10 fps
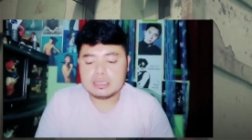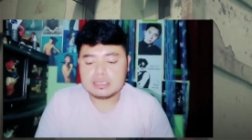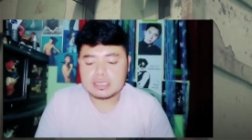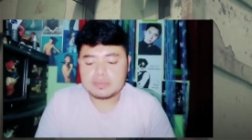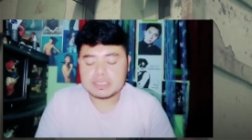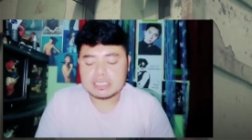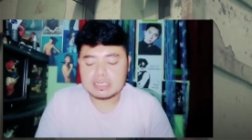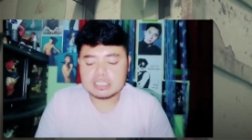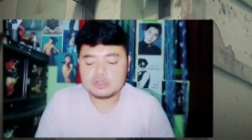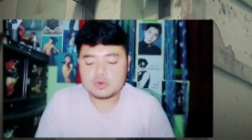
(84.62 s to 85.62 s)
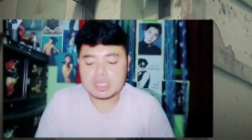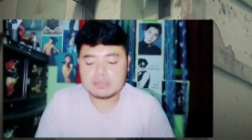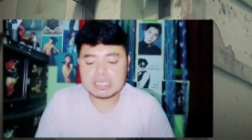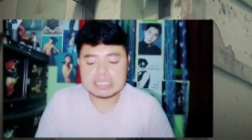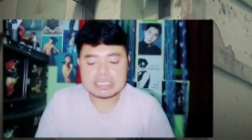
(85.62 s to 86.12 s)
Terdapat salah satu ruangan
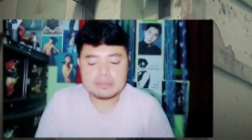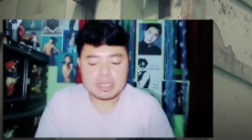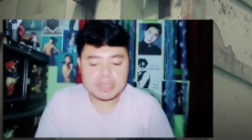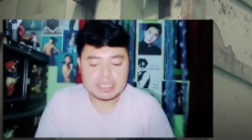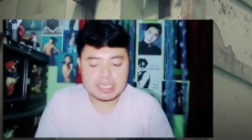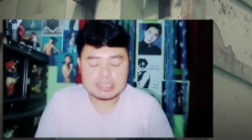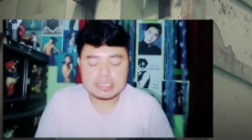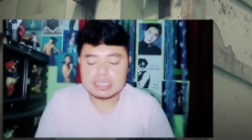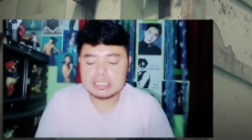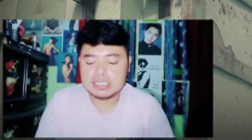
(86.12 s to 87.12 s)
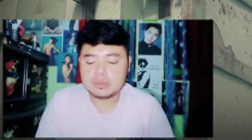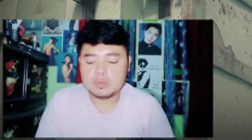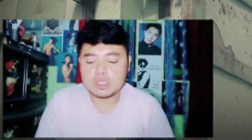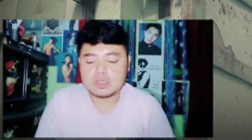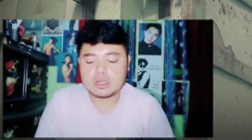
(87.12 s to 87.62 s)
bekas kamar mayat, hal ini
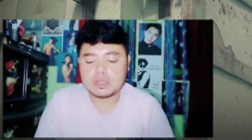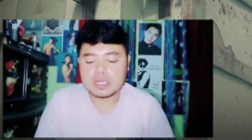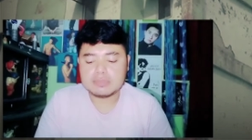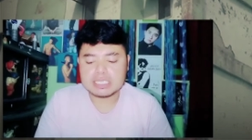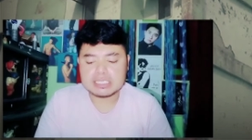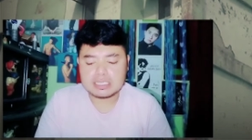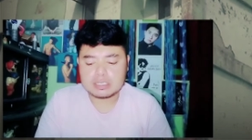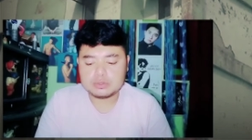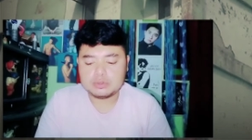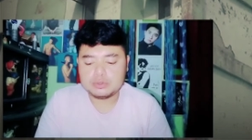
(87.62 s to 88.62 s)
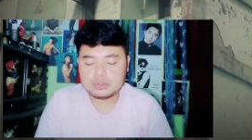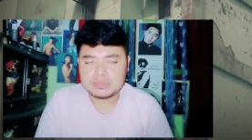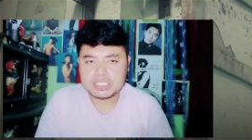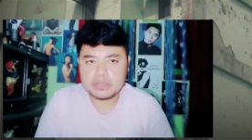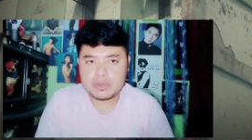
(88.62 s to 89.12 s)
membuat orang-orang merasa takut untuk
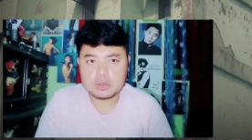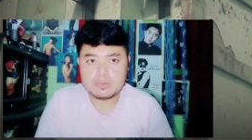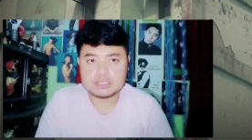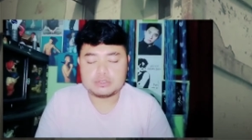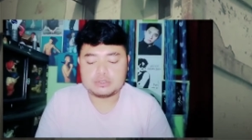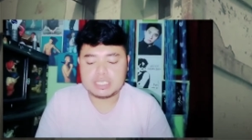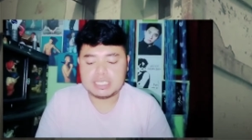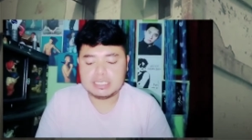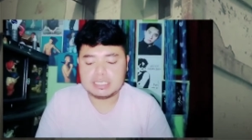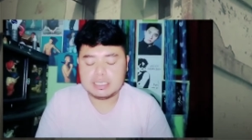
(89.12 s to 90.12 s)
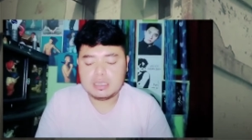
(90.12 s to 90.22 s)
menyewa rumah susun ini.